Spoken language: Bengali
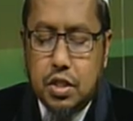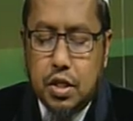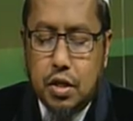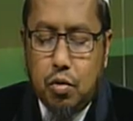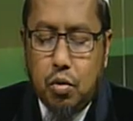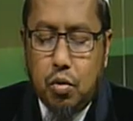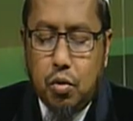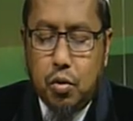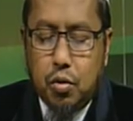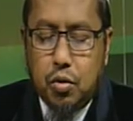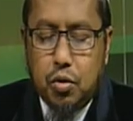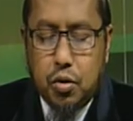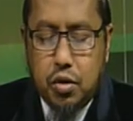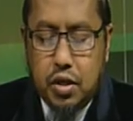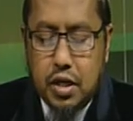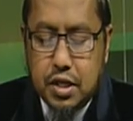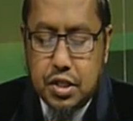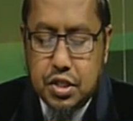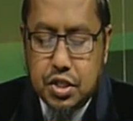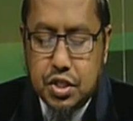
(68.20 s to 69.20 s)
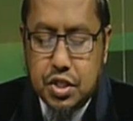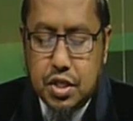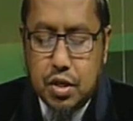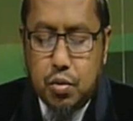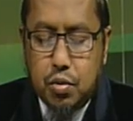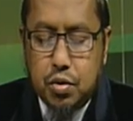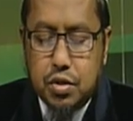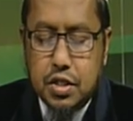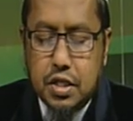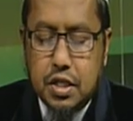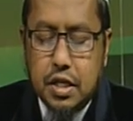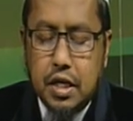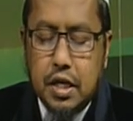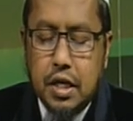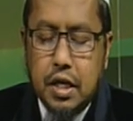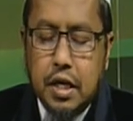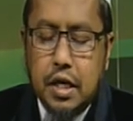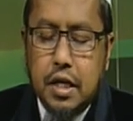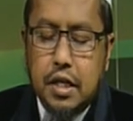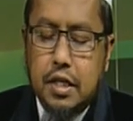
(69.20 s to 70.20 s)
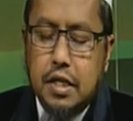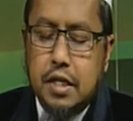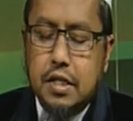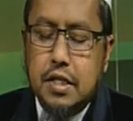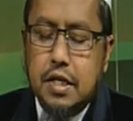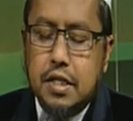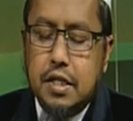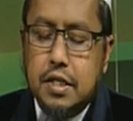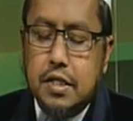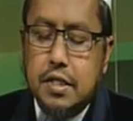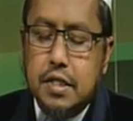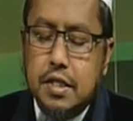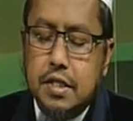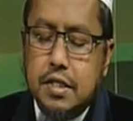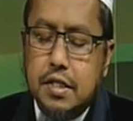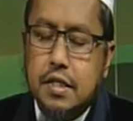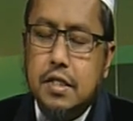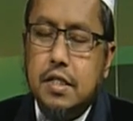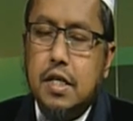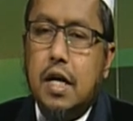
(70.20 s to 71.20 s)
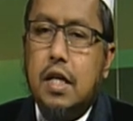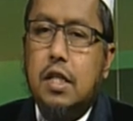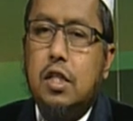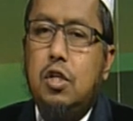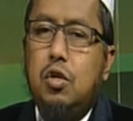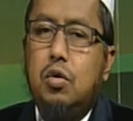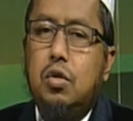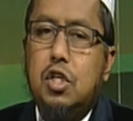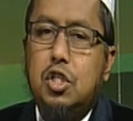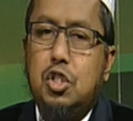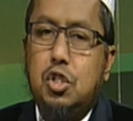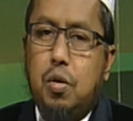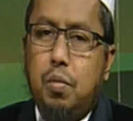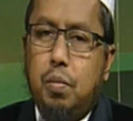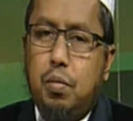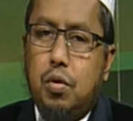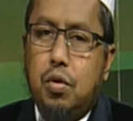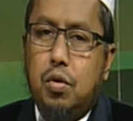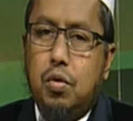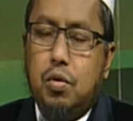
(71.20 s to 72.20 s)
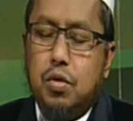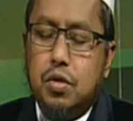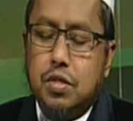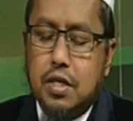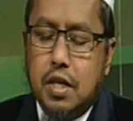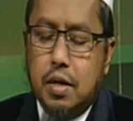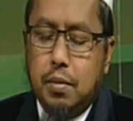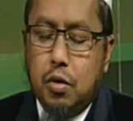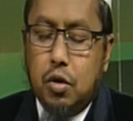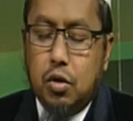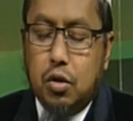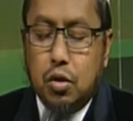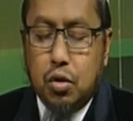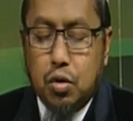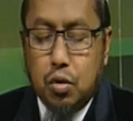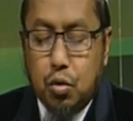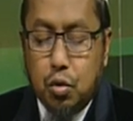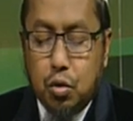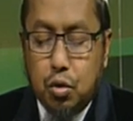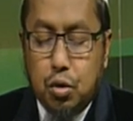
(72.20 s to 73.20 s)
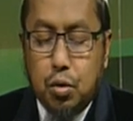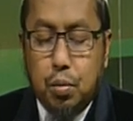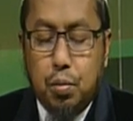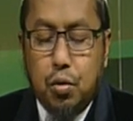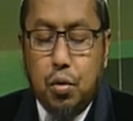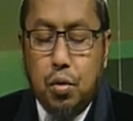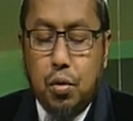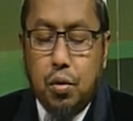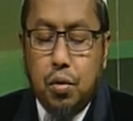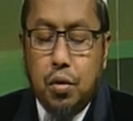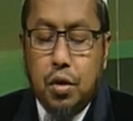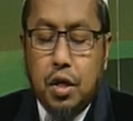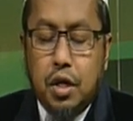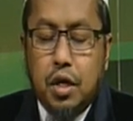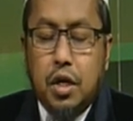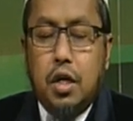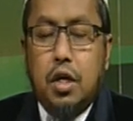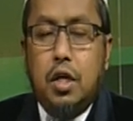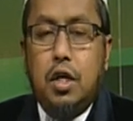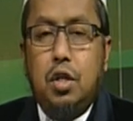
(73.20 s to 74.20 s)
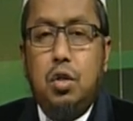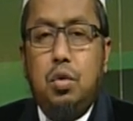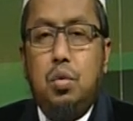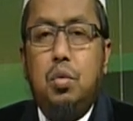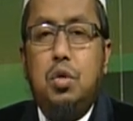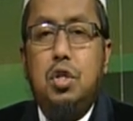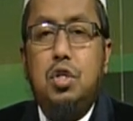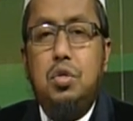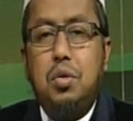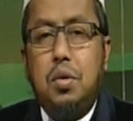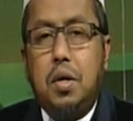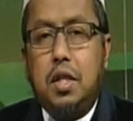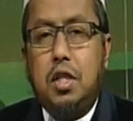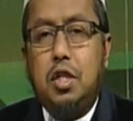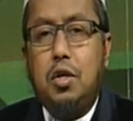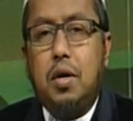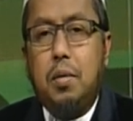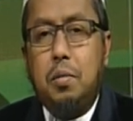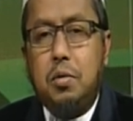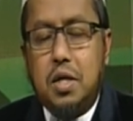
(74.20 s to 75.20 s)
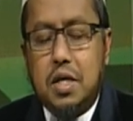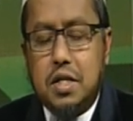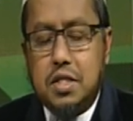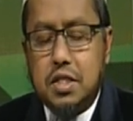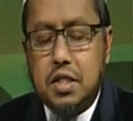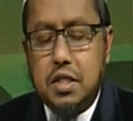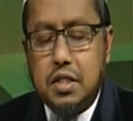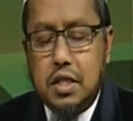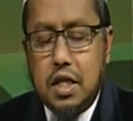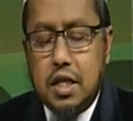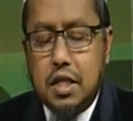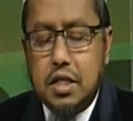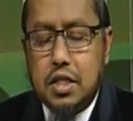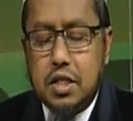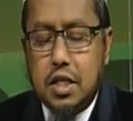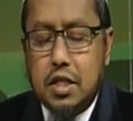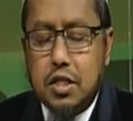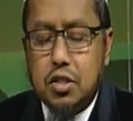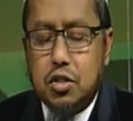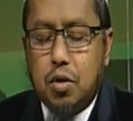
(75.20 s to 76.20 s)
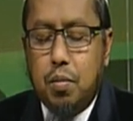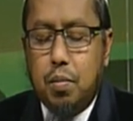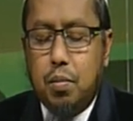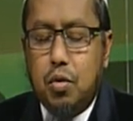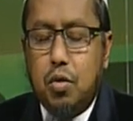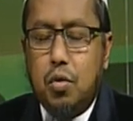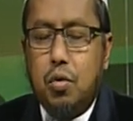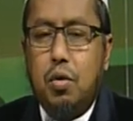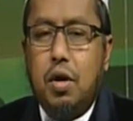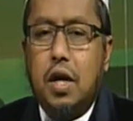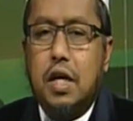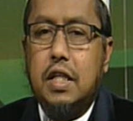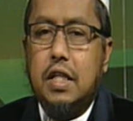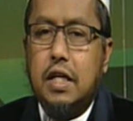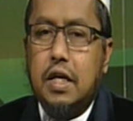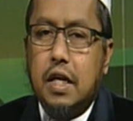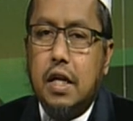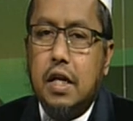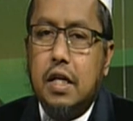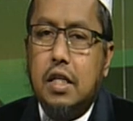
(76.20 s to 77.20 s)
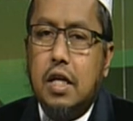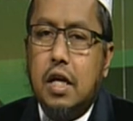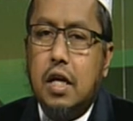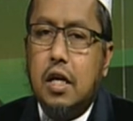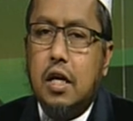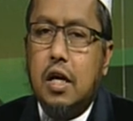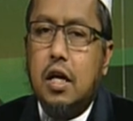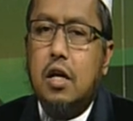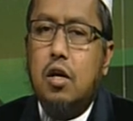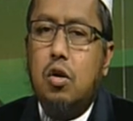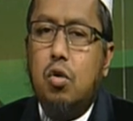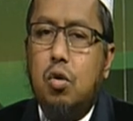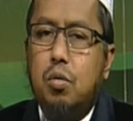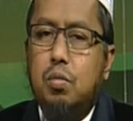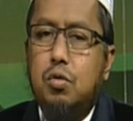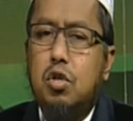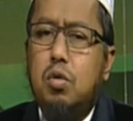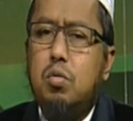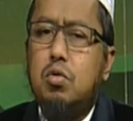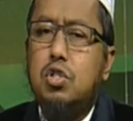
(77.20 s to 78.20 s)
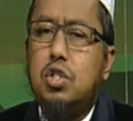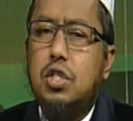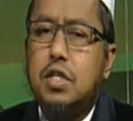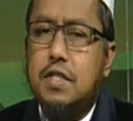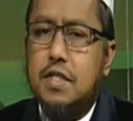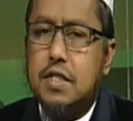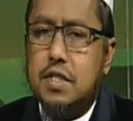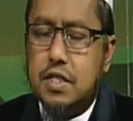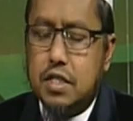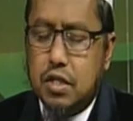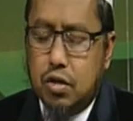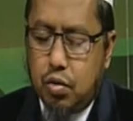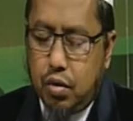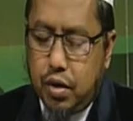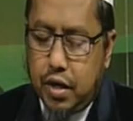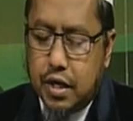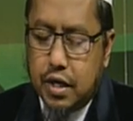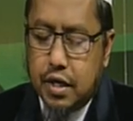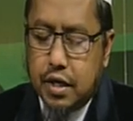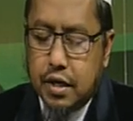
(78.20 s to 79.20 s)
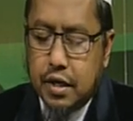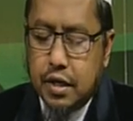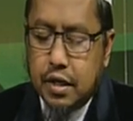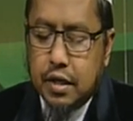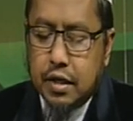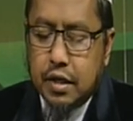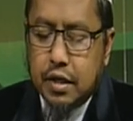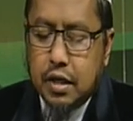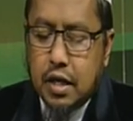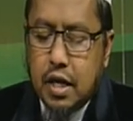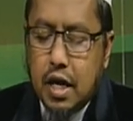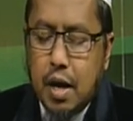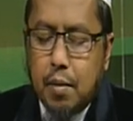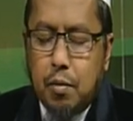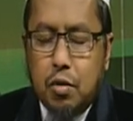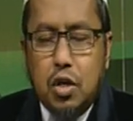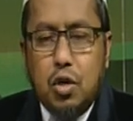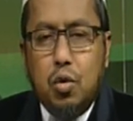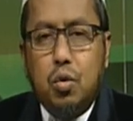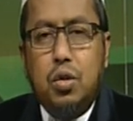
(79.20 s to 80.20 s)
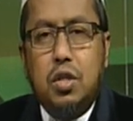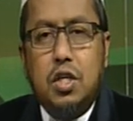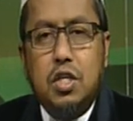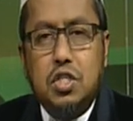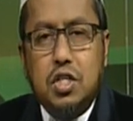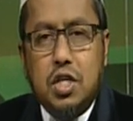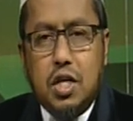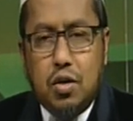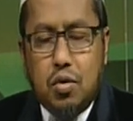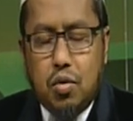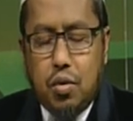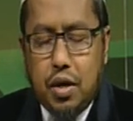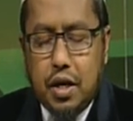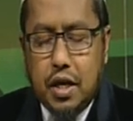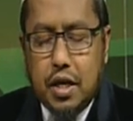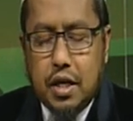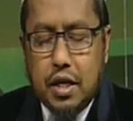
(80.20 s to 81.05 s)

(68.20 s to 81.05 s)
সেগুলোর উত্তর দেওয়ার চেষ্টা করছি তিনি জানতে চেয়েছেন যে আত্মীয়তার সম্পর্ক ইসলামে অত্যন্ত গুরুত্বপূর্ণ কিন্তু কিছু আত্মীয় এমন আছেন তাদের সাথে সম্পর্ক রাখতে গেলে তারা নানা রকম সমস্যা সৃষ্টি করে এমনকি অত্যাচার করে